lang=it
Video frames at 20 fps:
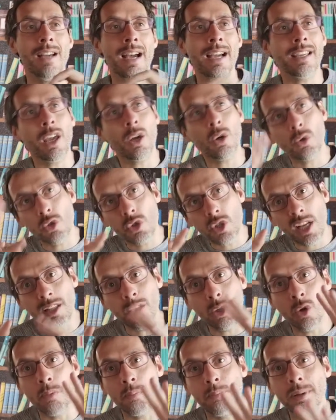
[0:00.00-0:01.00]
anche
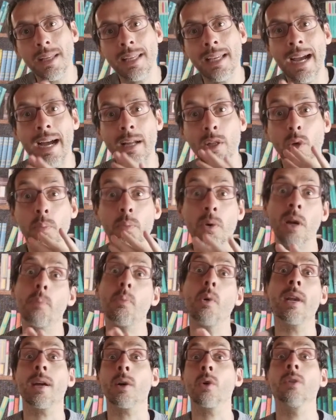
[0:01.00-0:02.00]
concetti complicati, oppure
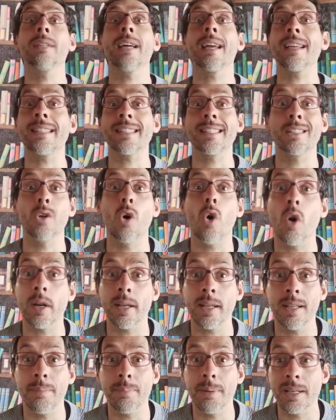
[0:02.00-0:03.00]
puoi raccontare
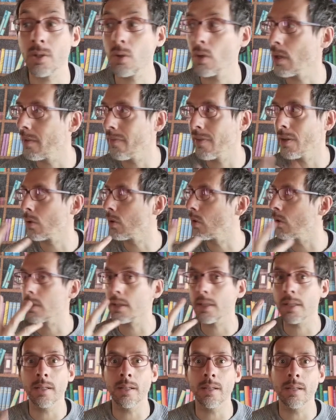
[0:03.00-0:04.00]
storie di persone che fanno
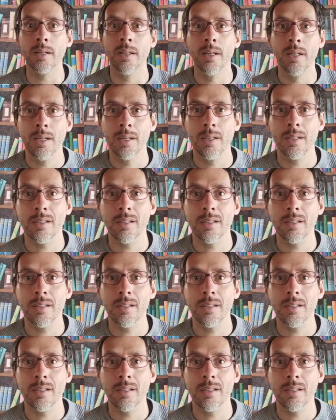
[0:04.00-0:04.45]
cose,